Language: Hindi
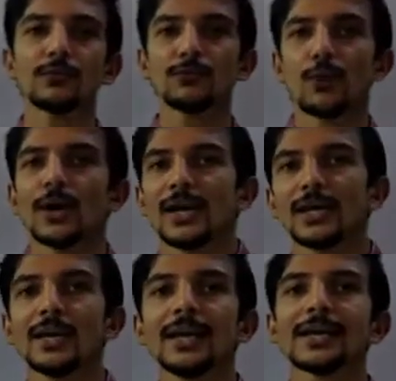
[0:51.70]
वो है
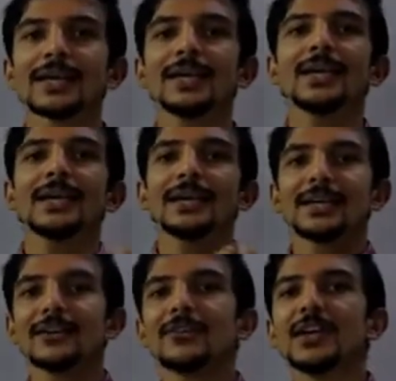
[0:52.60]
कि
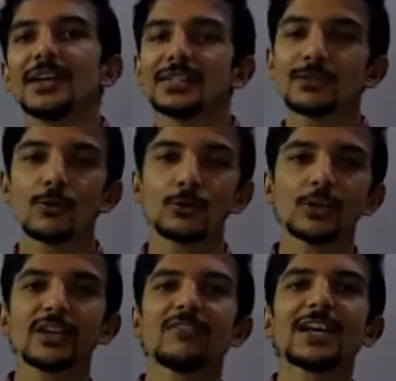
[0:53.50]
डिविडेंड इज इक्वल टू
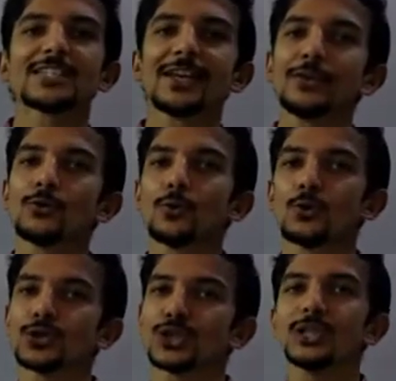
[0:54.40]
डिवाइजर इंटू
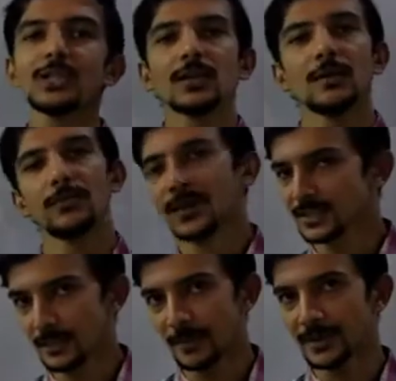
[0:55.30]
क्वेश्चन
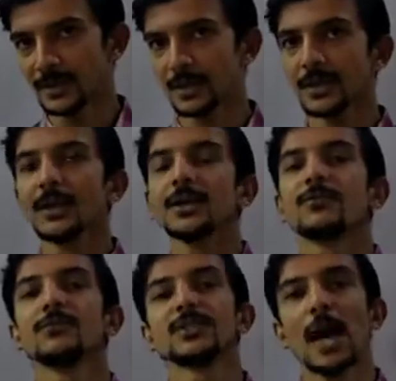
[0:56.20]
प्लस रिमाइंडर
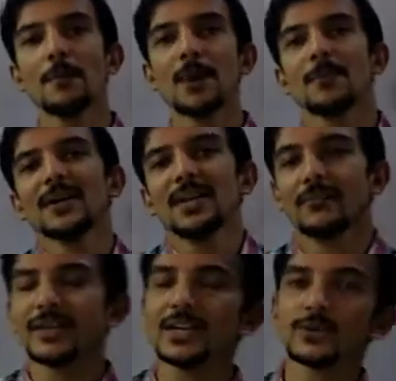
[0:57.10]
जहां पे अपन
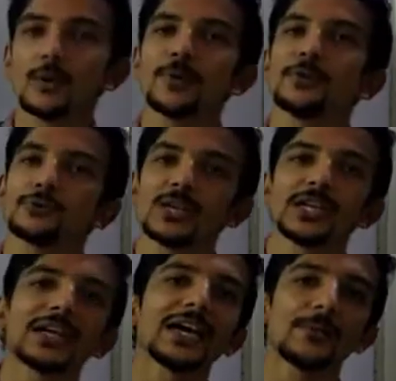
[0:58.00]
डिविडेंड को अपन यूजुअली
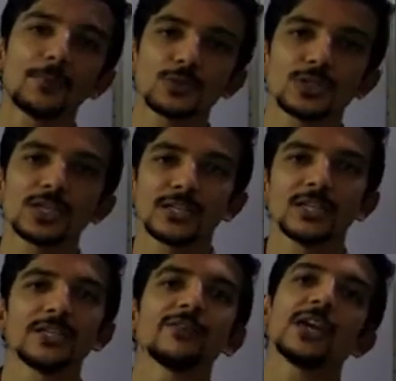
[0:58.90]
क्या अप्रोच करते
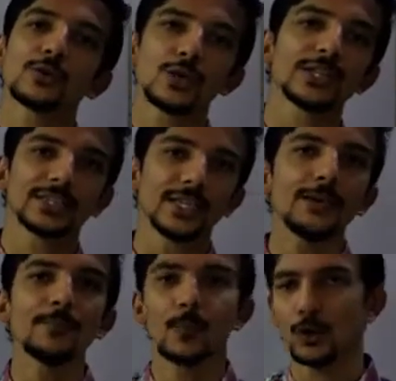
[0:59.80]
हैं डिविडेंड को लिखते हैं
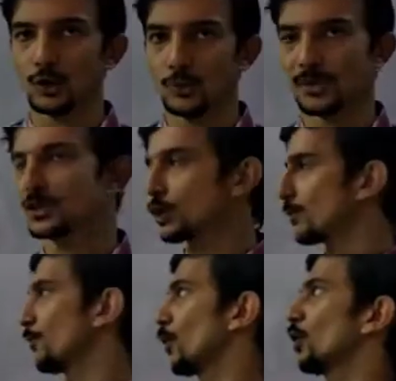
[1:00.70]
पॉलिनोमियल जो
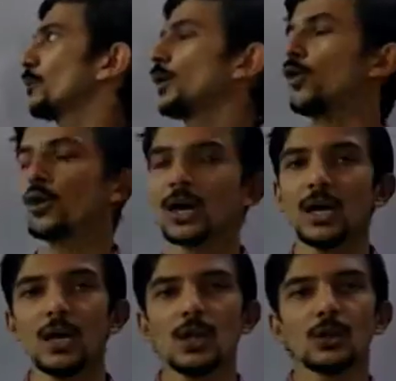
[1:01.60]
भी पॉलिनोमियल होगा
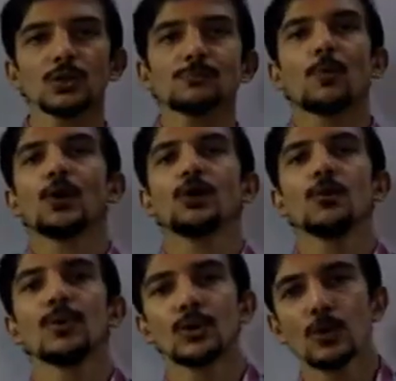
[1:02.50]
उस
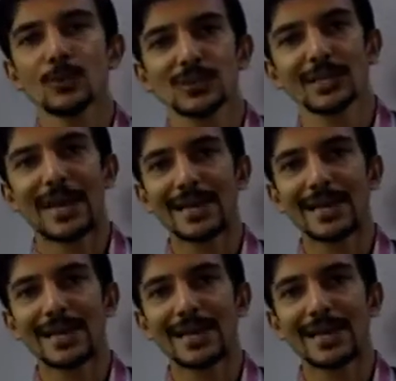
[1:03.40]
पॉलिनोमियल को हमेशा क्या